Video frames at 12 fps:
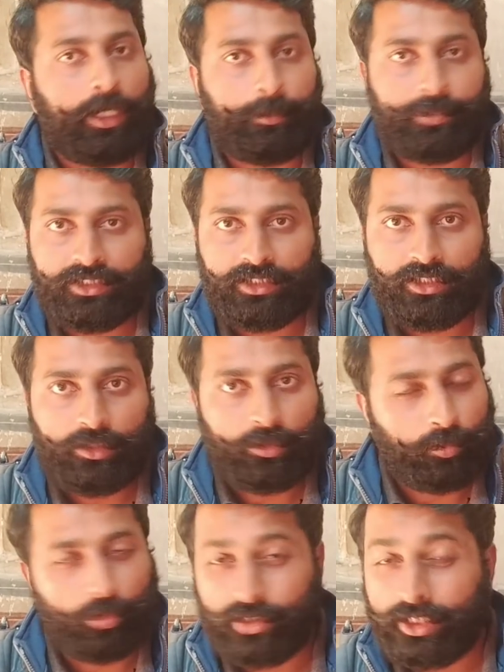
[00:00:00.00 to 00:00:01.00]
आपत्ति
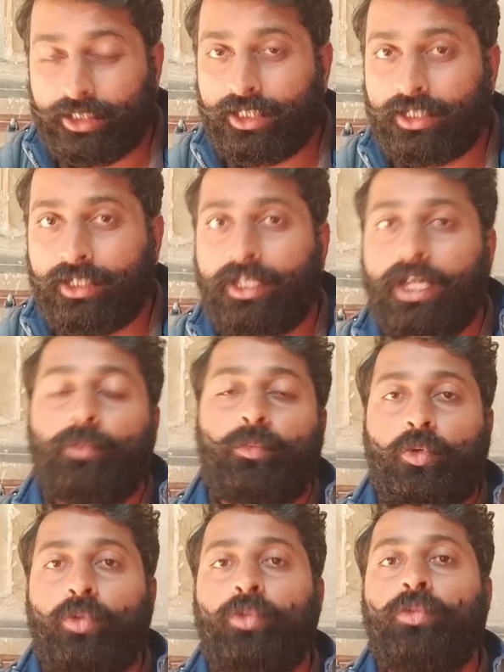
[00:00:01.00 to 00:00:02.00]
बोर्ड ने देख ली अब
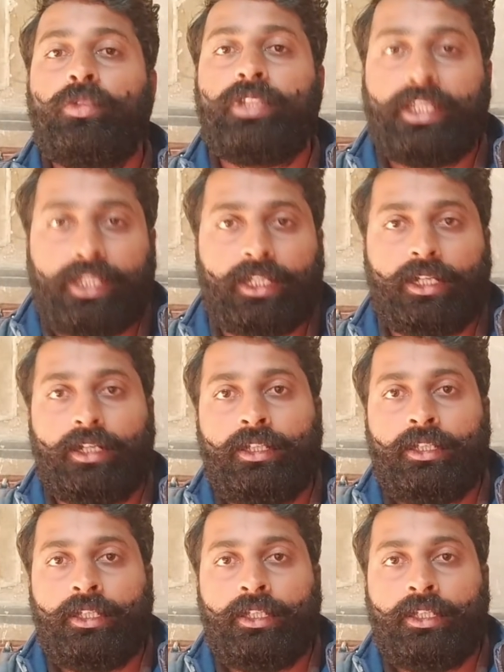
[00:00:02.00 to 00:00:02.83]
बोर्ड उनको देखेगा